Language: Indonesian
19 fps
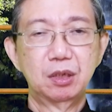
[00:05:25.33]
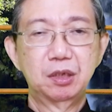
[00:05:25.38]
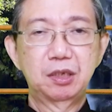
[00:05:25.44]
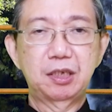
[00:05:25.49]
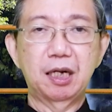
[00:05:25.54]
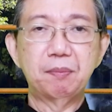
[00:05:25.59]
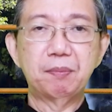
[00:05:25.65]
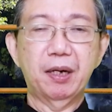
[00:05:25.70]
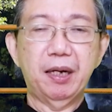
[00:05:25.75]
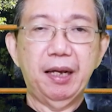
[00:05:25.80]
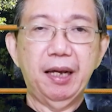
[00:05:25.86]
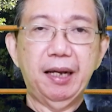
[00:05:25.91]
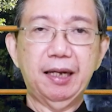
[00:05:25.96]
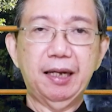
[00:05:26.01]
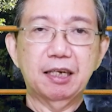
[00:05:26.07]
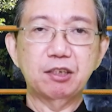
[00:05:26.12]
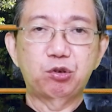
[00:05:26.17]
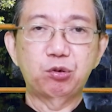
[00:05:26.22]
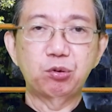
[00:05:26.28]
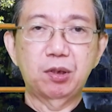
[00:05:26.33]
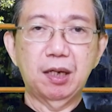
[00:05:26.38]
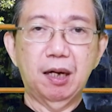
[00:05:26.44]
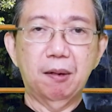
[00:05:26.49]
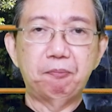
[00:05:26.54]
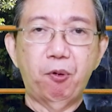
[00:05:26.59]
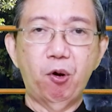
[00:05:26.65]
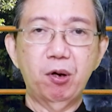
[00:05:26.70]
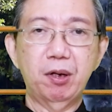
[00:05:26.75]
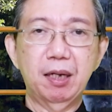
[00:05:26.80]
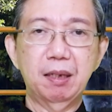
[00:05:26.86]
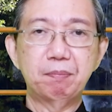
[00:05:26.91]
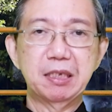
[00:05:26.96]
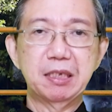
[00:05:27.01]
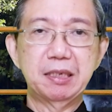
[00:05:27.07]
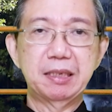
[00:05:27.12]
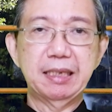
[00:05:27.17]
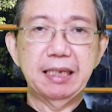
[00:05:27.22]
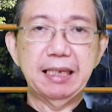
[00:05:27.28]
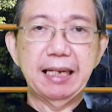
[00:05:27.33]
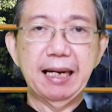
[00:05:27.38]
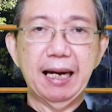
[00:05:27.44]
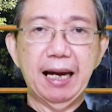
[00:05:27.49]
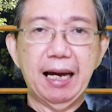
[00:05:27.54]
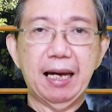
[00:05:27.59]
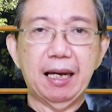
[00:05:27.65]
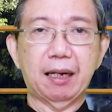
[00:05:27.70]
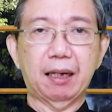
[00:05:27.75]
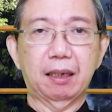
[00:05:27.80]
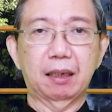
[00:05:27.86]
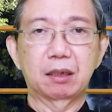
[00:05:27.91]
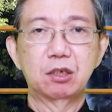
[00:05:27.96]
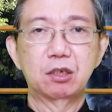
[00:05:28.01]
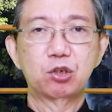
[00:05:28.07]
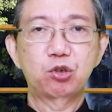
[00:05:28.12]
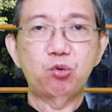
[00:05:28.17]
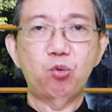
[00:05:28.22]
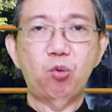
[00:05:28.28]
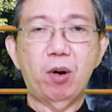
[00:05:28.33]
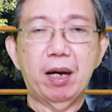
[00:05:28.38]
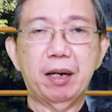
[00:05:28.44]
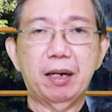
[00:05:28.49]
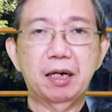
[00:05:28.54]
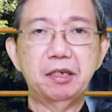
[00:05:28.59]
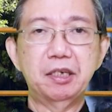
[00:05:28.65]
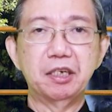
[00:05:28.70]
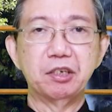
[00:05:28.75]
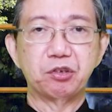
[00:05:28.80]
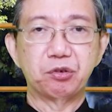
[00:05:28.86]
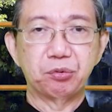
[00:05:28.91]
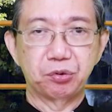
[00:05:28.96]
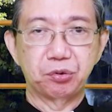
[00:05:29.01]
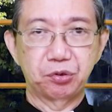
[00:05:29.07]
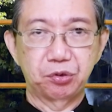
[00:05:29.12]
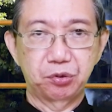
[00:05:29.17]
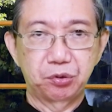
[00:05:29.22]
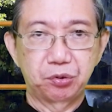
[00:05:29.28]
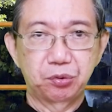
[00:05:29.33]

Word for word: dan mereka juga boleh mendengar suara Yesus,